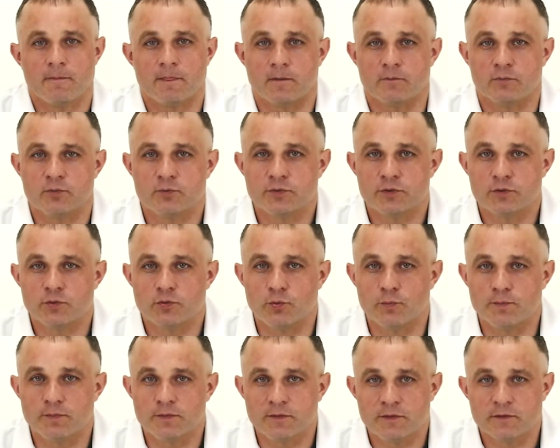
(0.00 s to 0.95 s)
будет
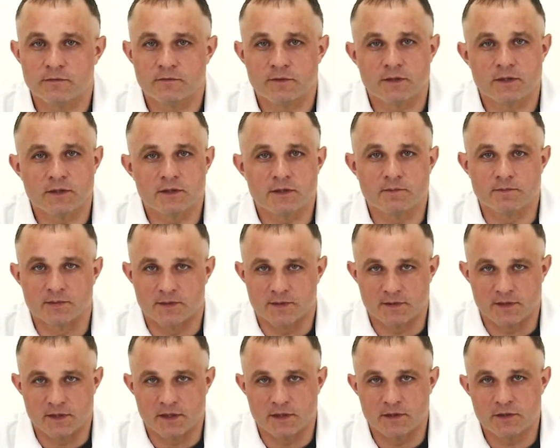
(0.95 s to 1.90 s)
купировано это
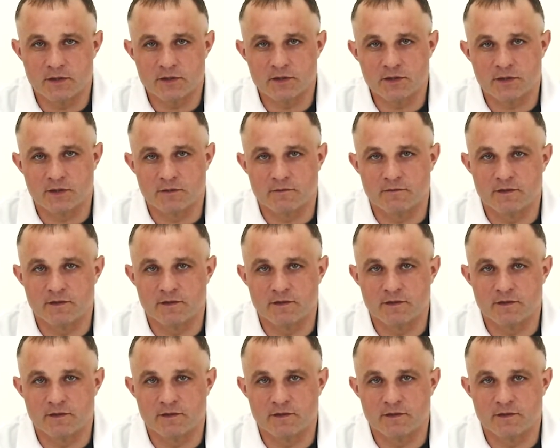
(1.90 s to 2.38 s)
патологическое